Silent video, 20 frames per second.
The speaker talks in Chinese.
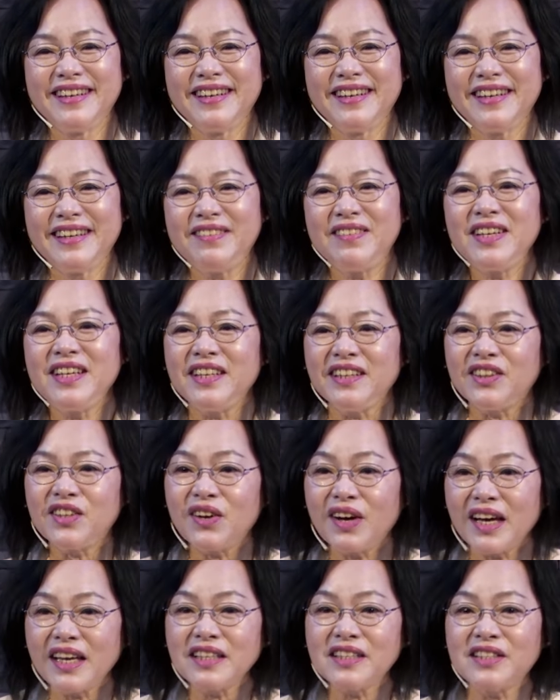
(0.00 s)
因为你都
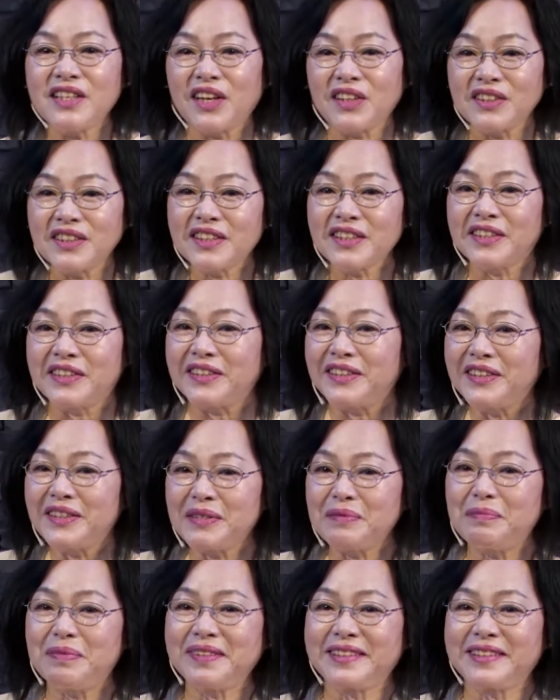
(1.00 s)
还想着格和不